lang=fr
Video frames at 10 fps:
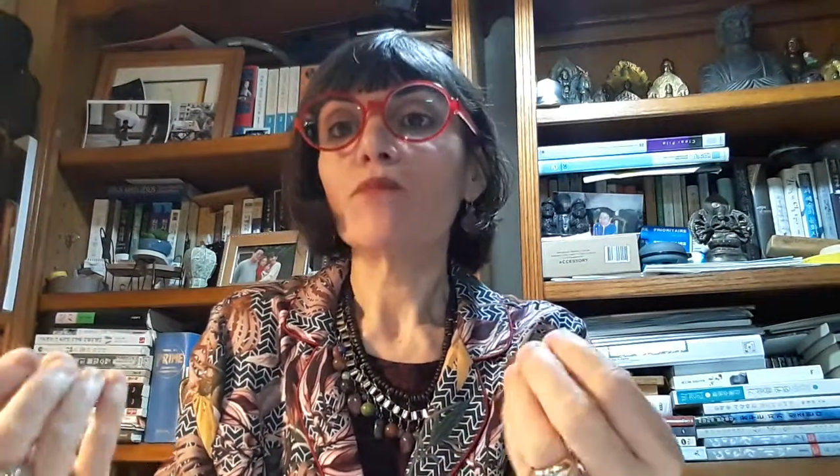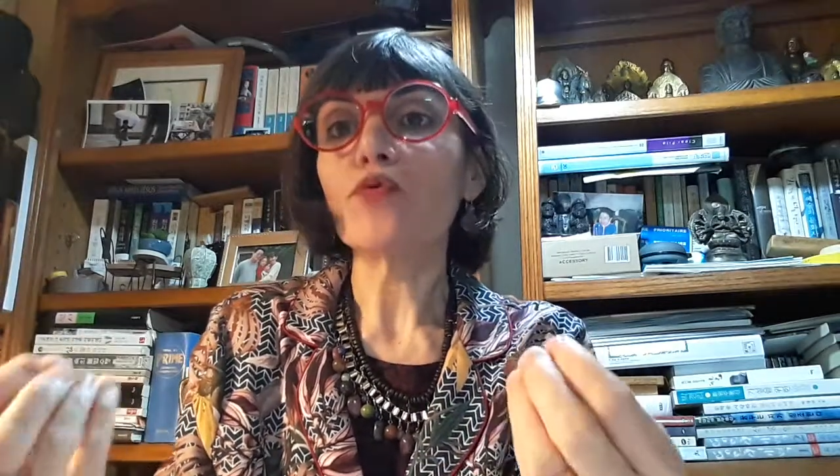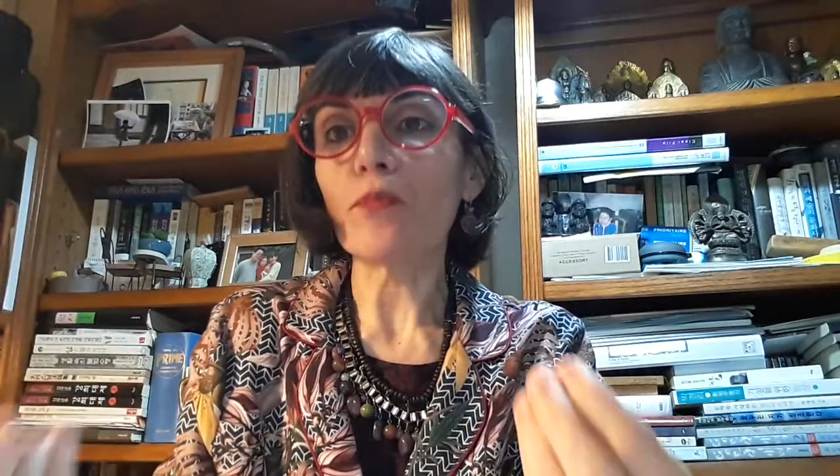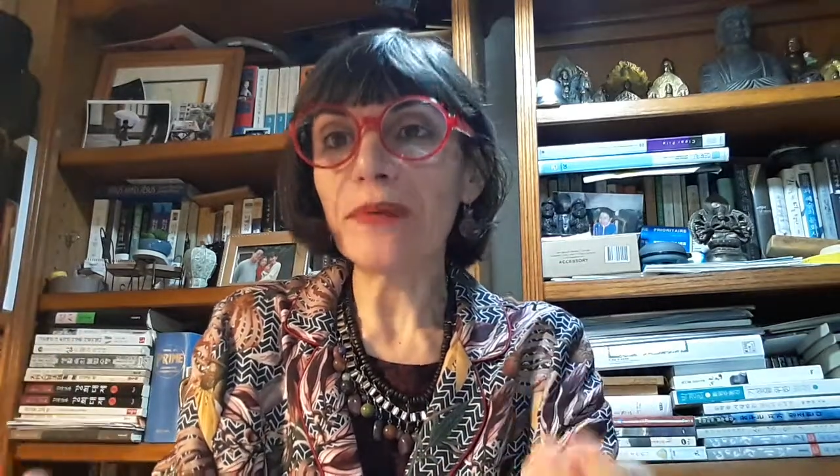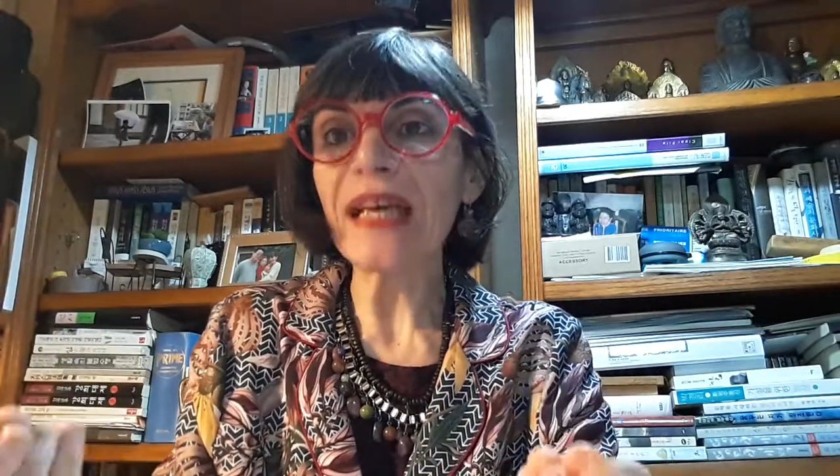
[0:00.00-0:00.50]

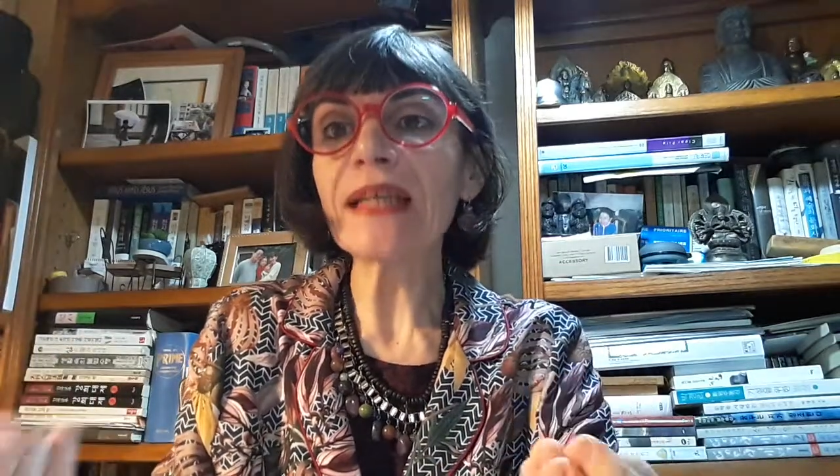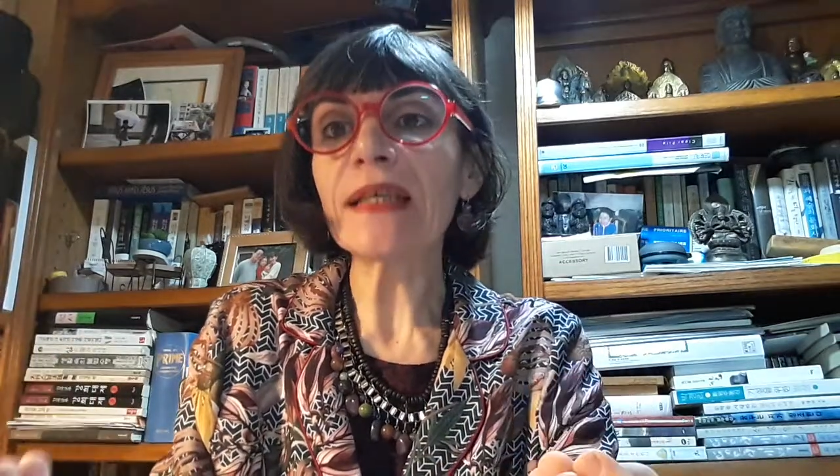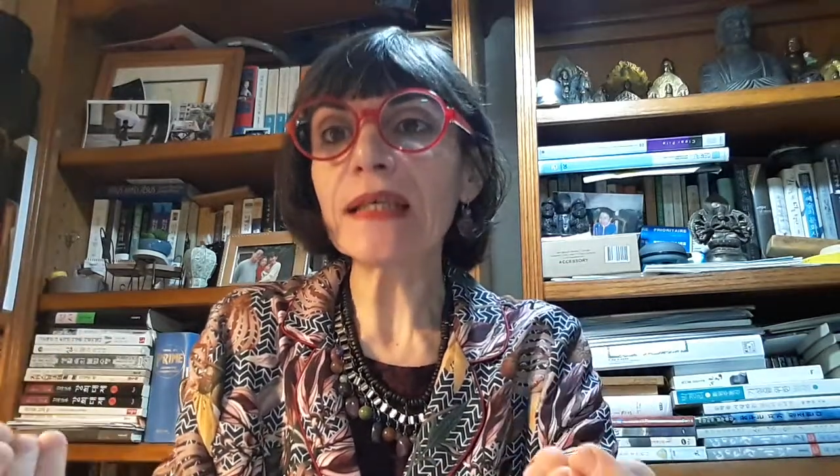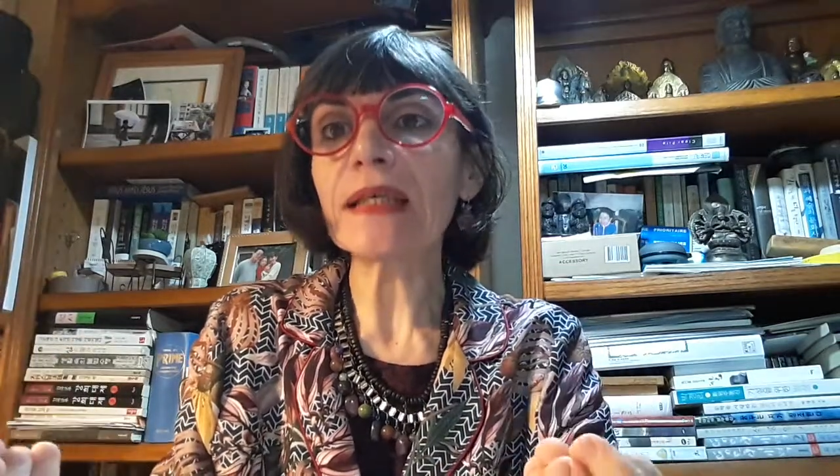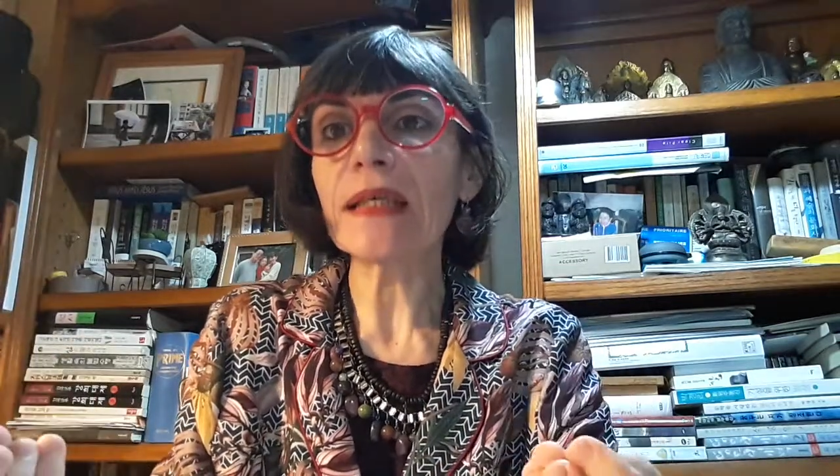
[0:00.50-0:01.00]
pour bien
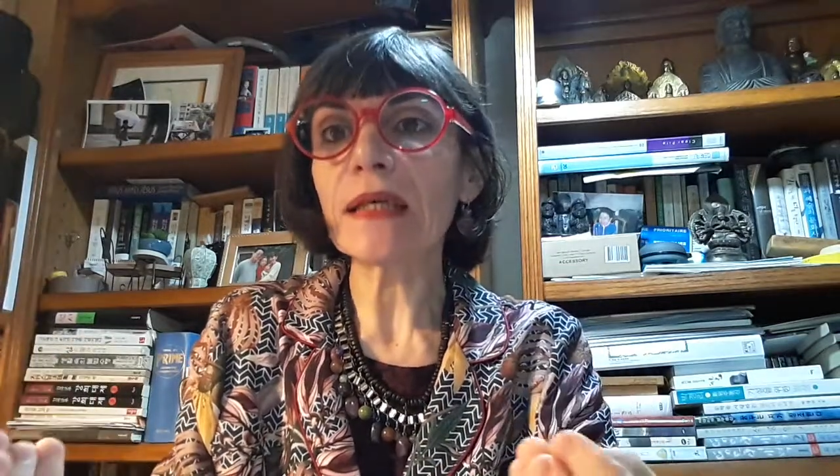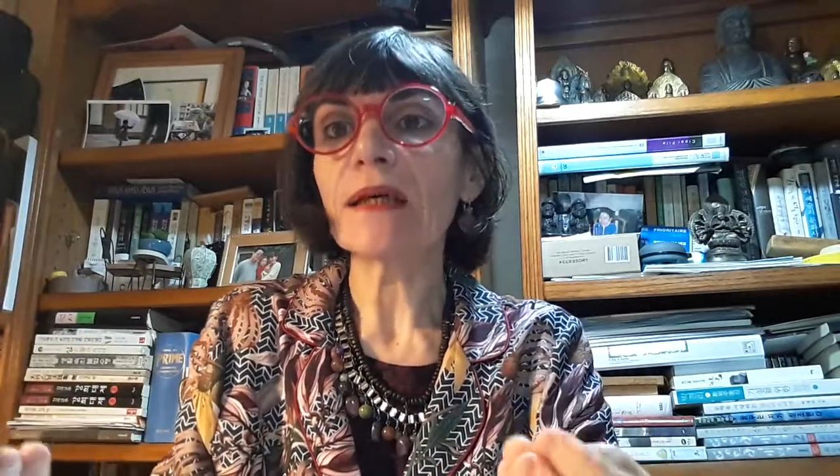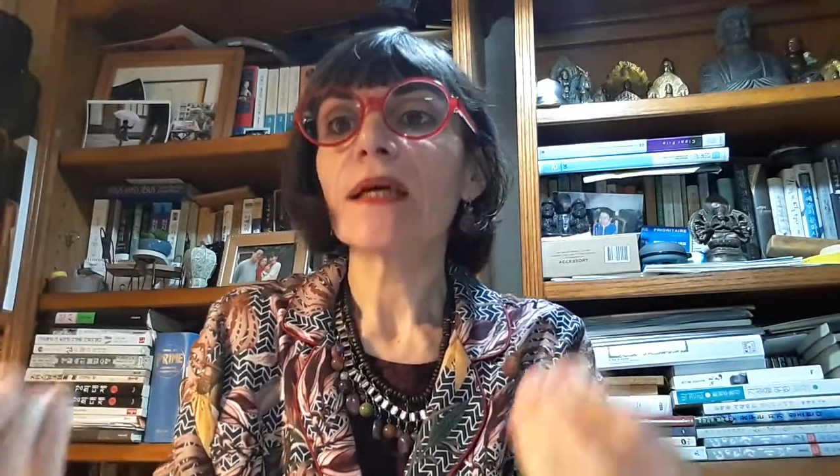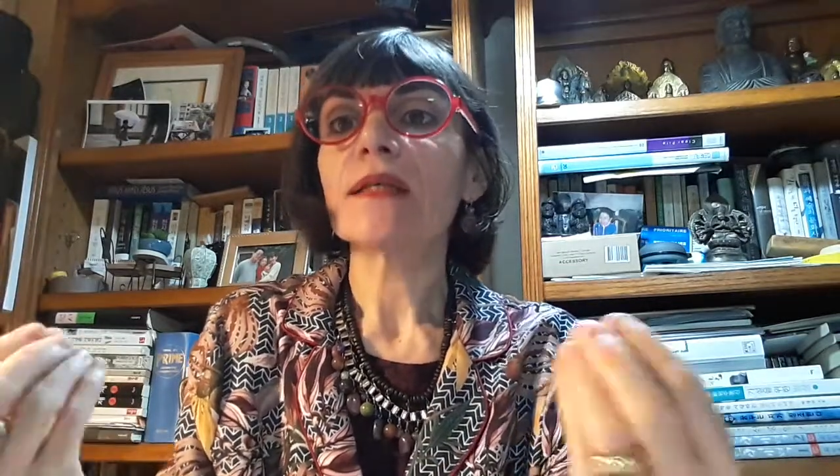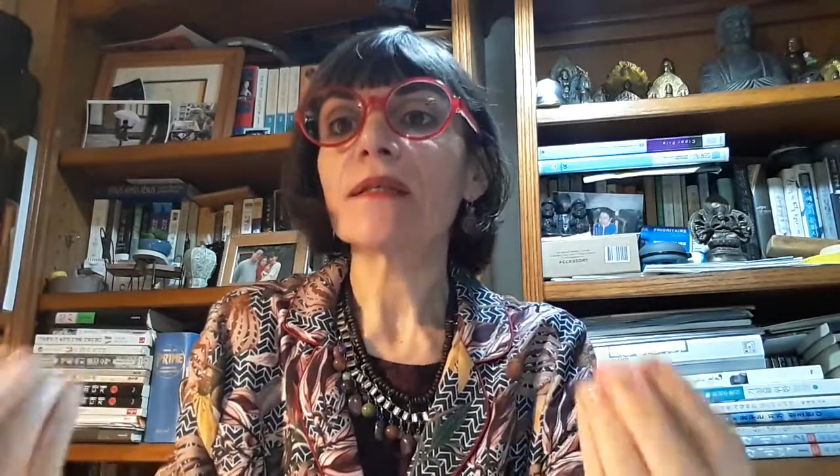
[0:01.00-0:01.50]

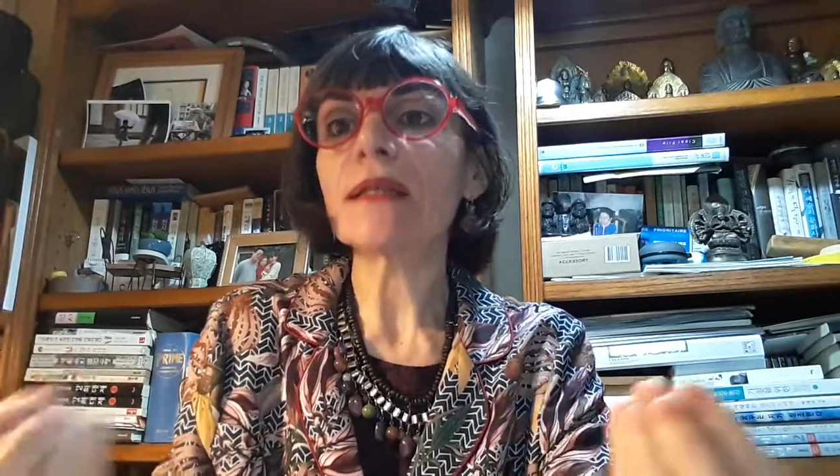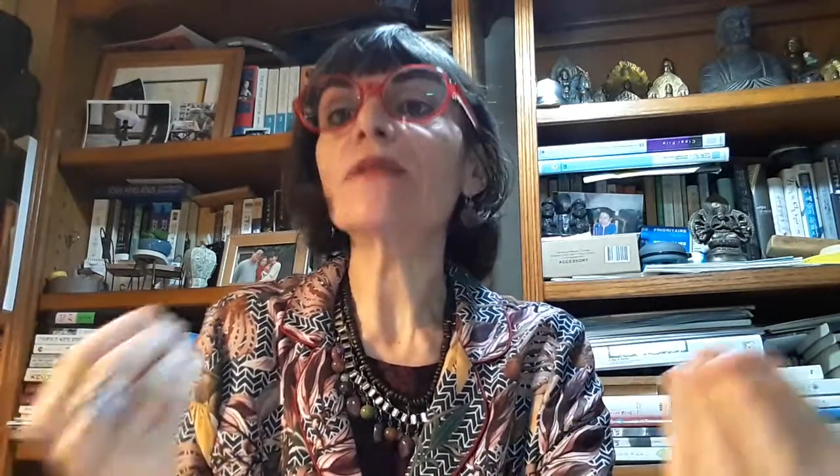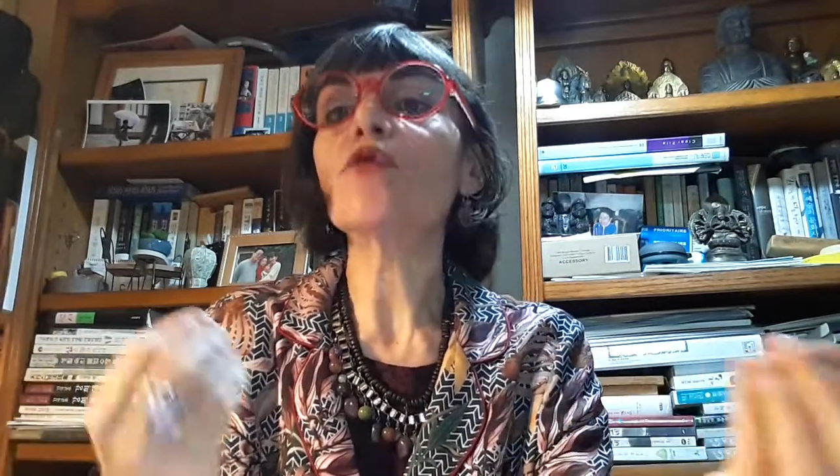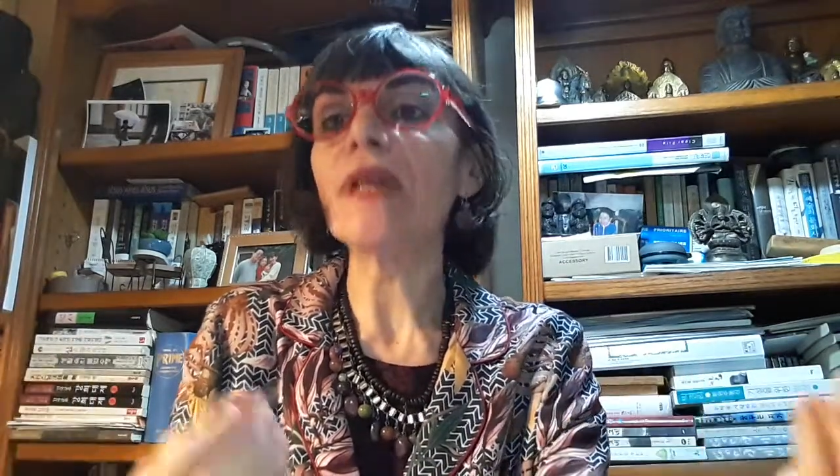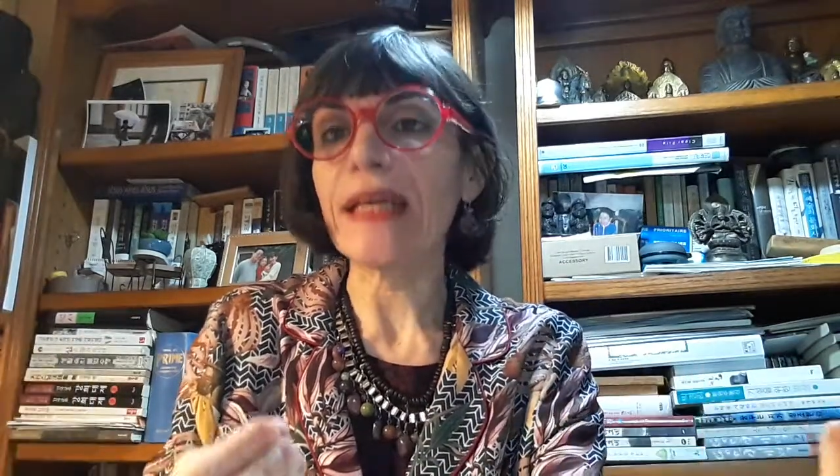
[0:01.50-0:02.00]
écrire, c'est
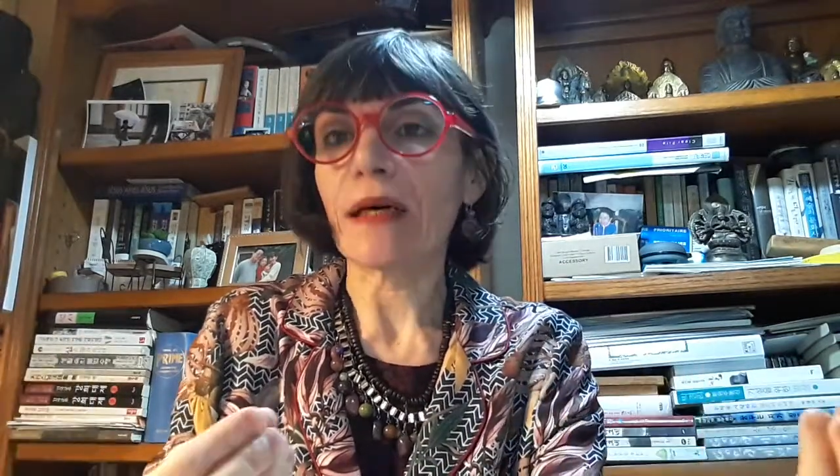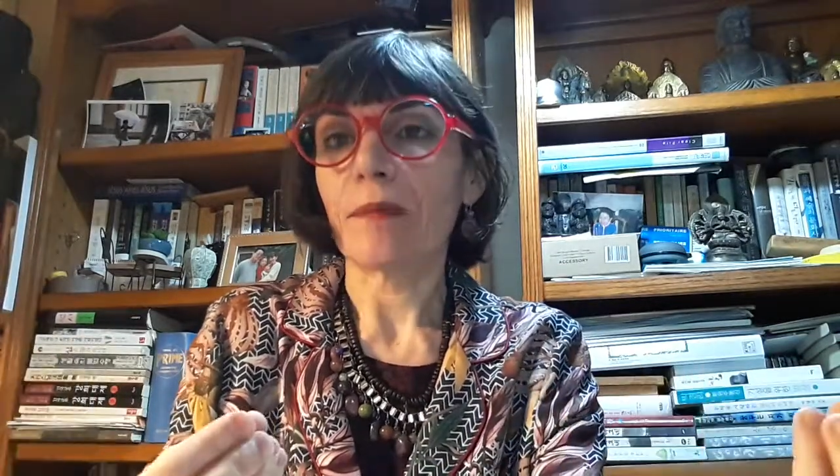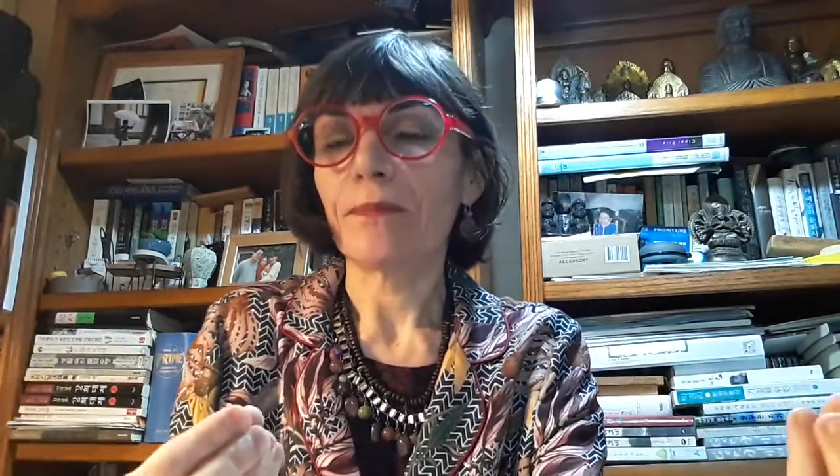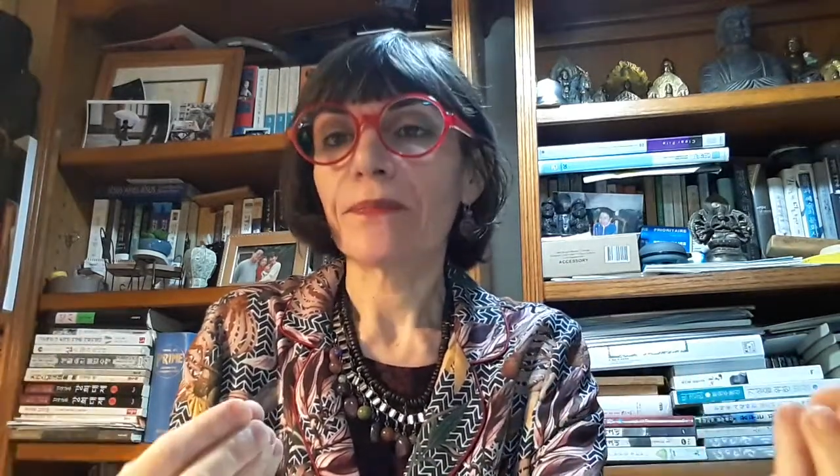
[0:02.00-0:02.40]
de lire.